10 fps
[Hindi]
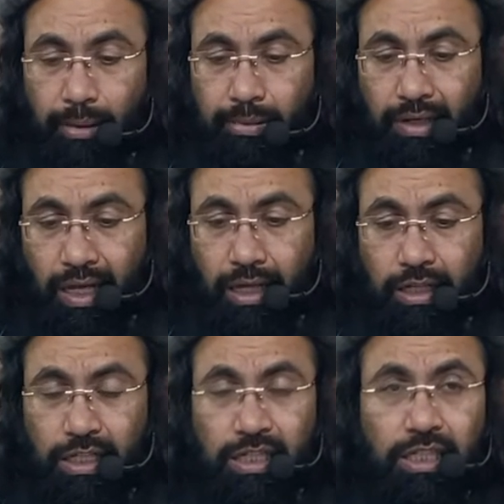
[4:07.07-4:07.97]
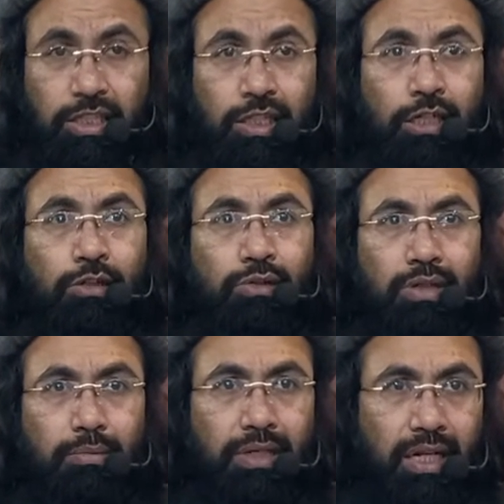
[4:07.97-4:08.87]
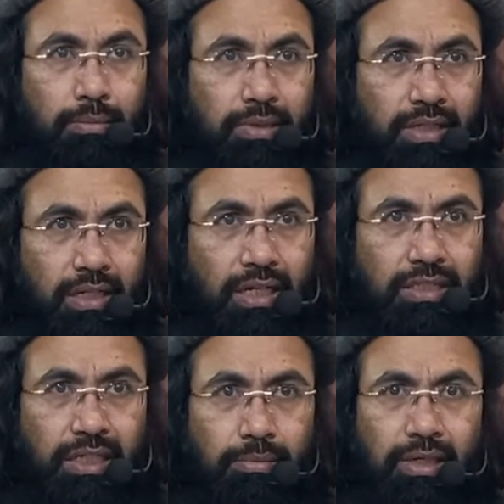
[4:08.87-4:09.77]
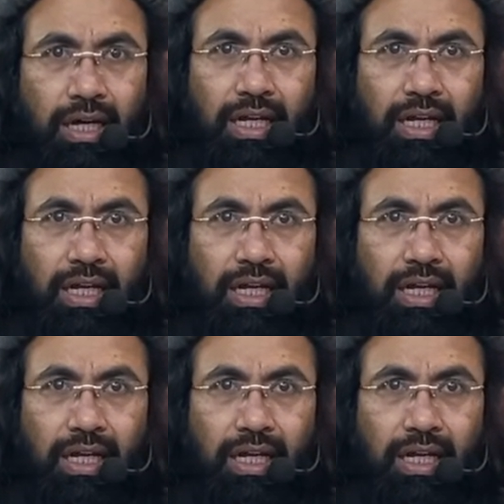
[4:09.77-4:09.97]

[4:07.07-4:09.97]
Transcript: अब ये तीनों कबीले मदीने से भी